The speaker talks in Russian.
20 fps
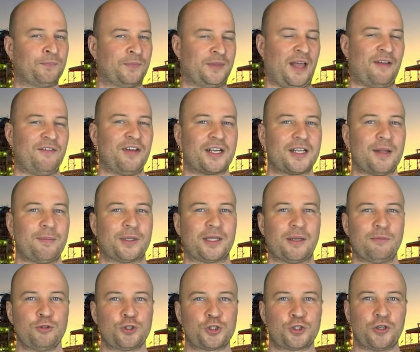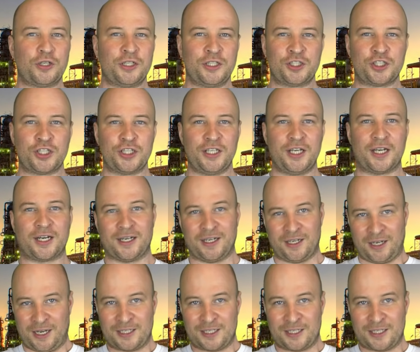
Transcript: Наверное, потому что инженеры